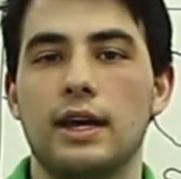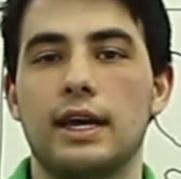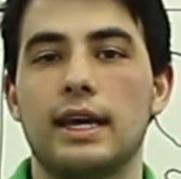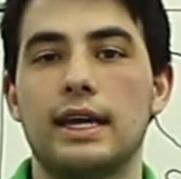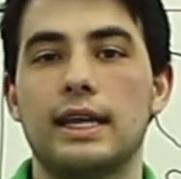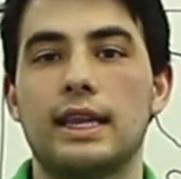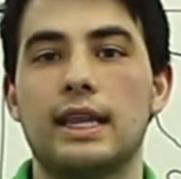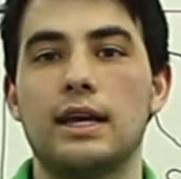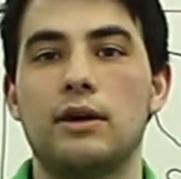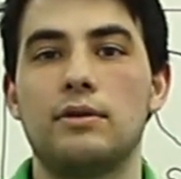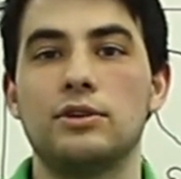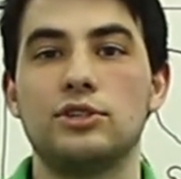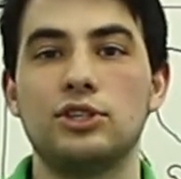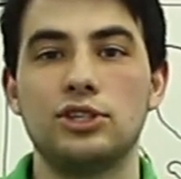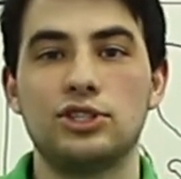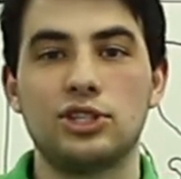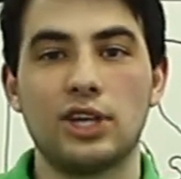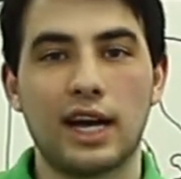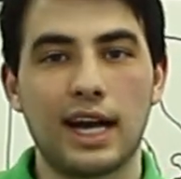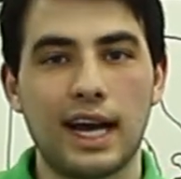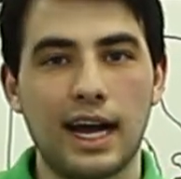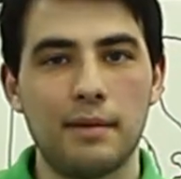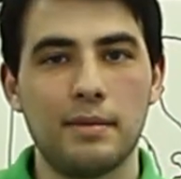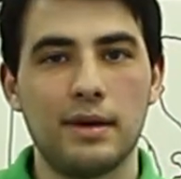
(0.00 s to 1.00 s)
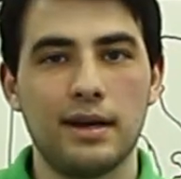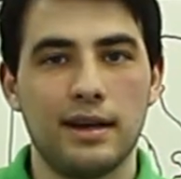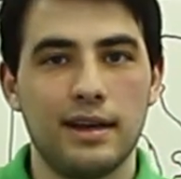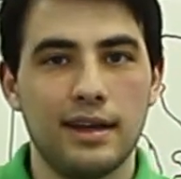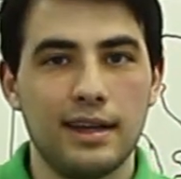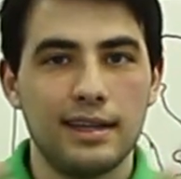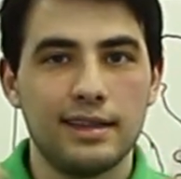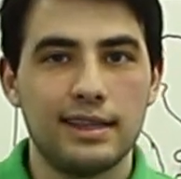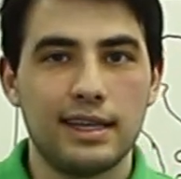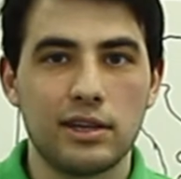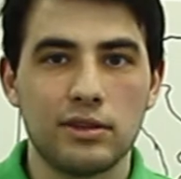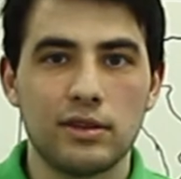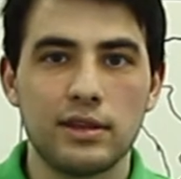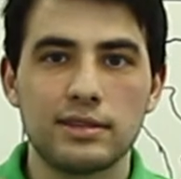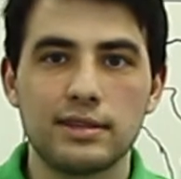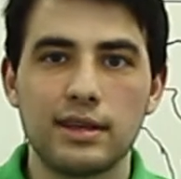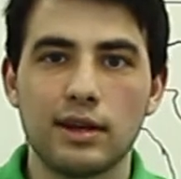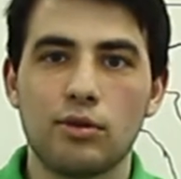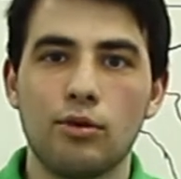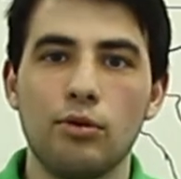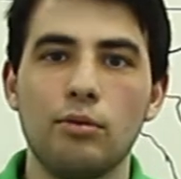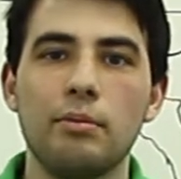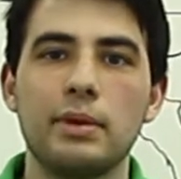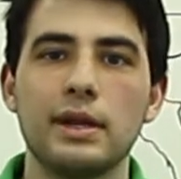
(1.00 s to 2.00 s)
Então a gente acaba tendo essa
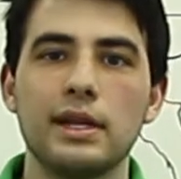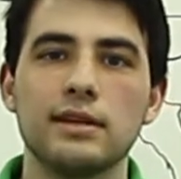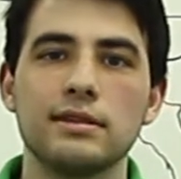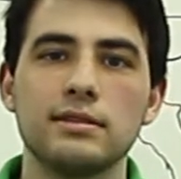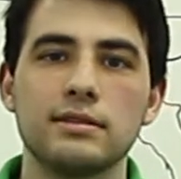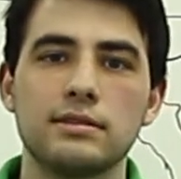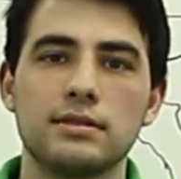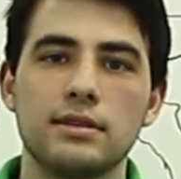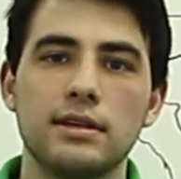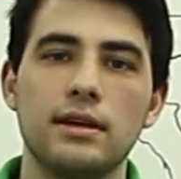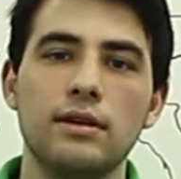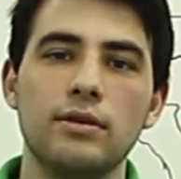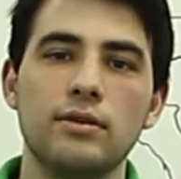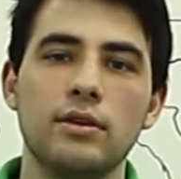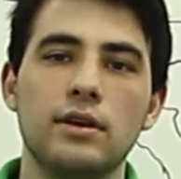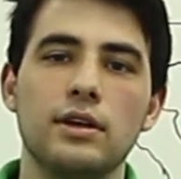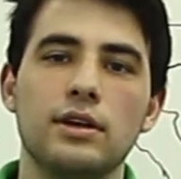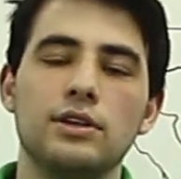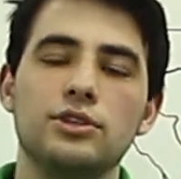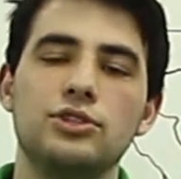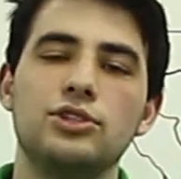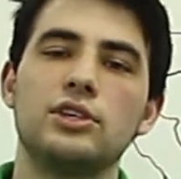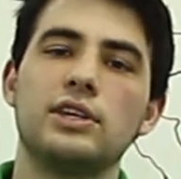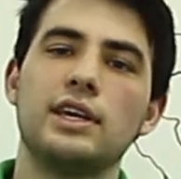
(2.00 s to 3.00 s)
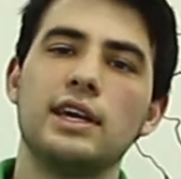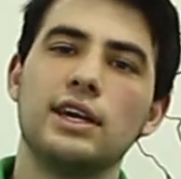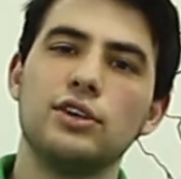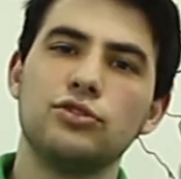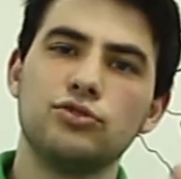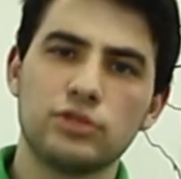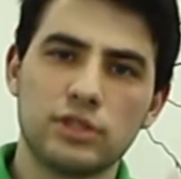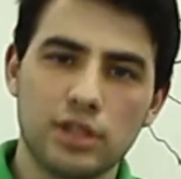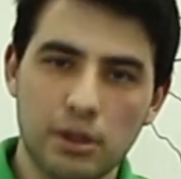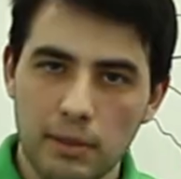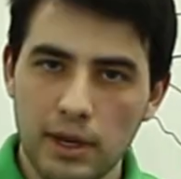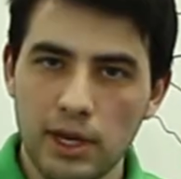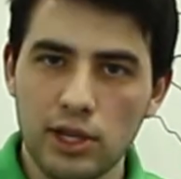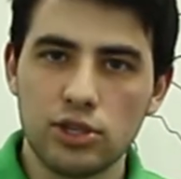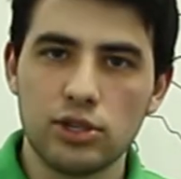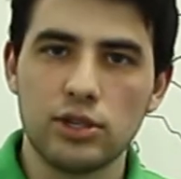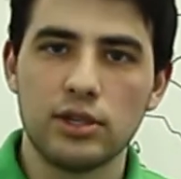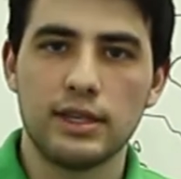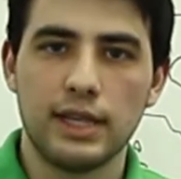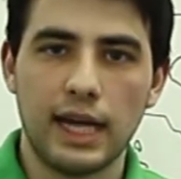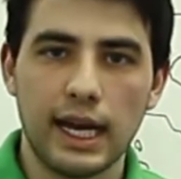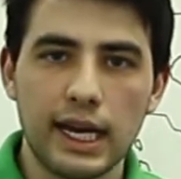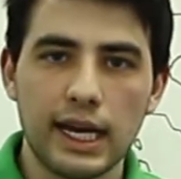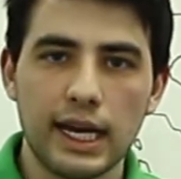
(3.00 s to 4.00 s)
compreensão de que é
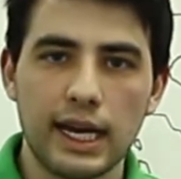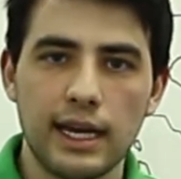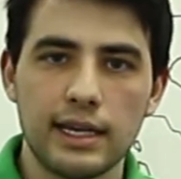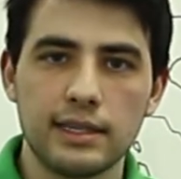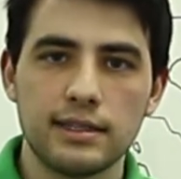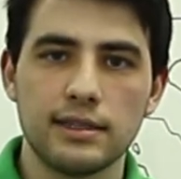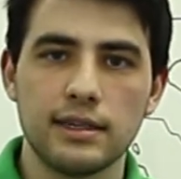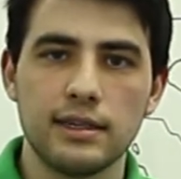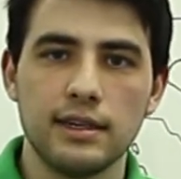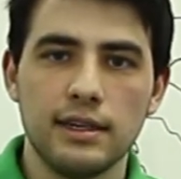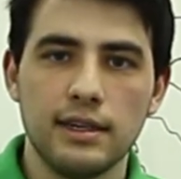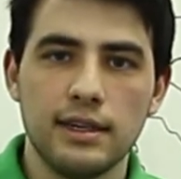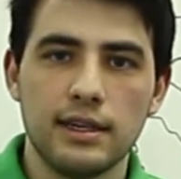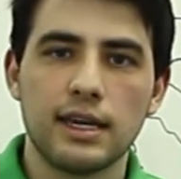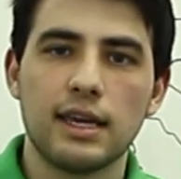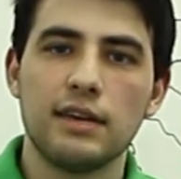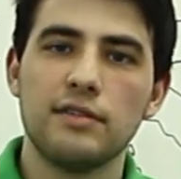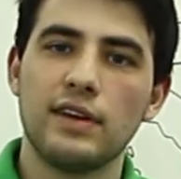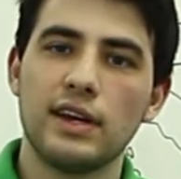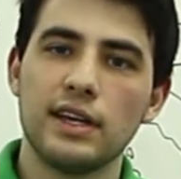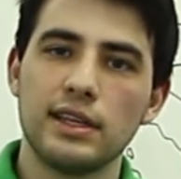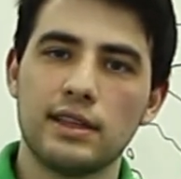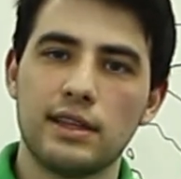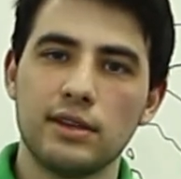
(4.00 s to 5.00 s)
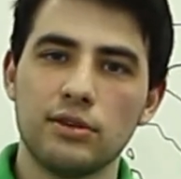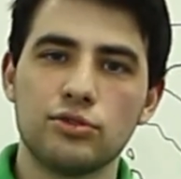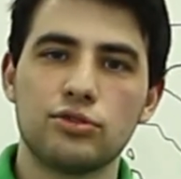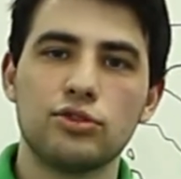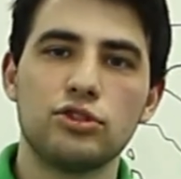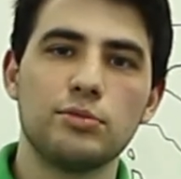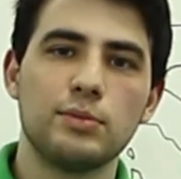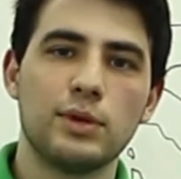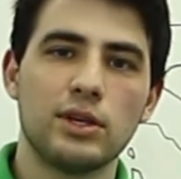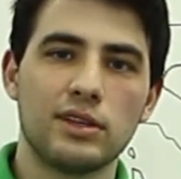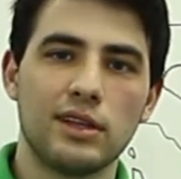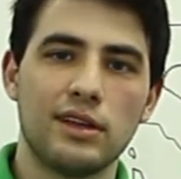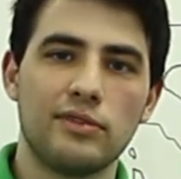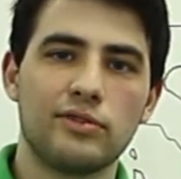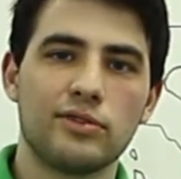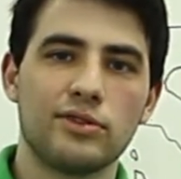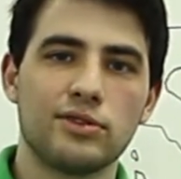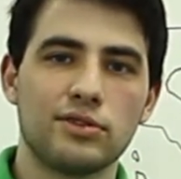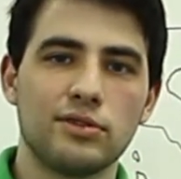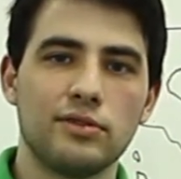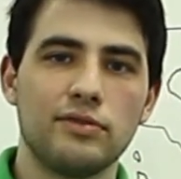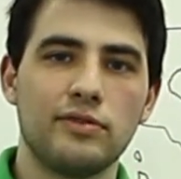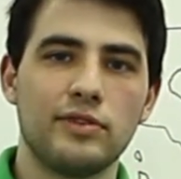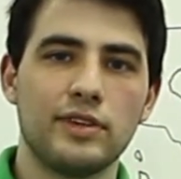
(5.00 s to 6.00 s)
justamente na Grécia que vai ter o surgimento da
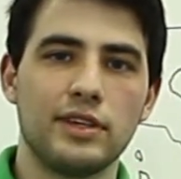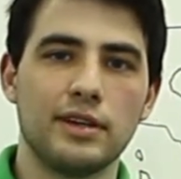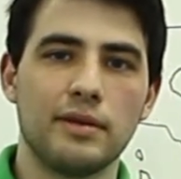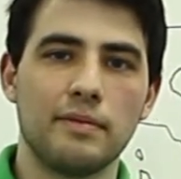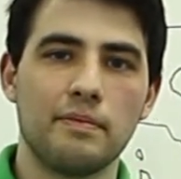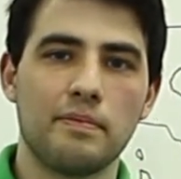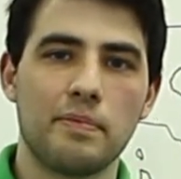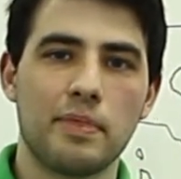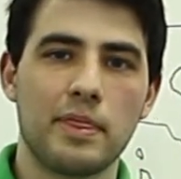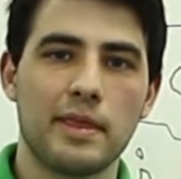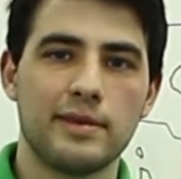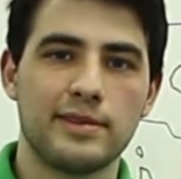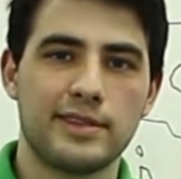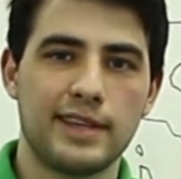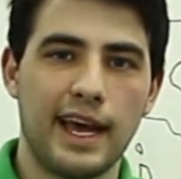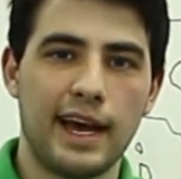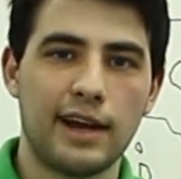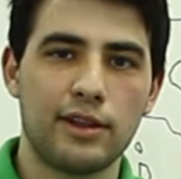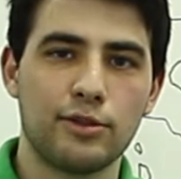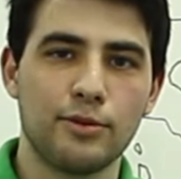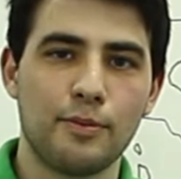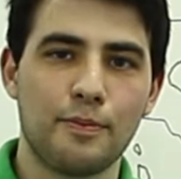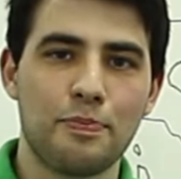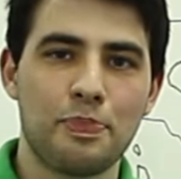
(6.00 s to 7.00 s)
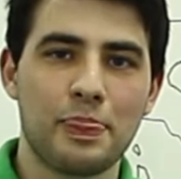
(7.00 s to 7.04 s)
filosofia, certo?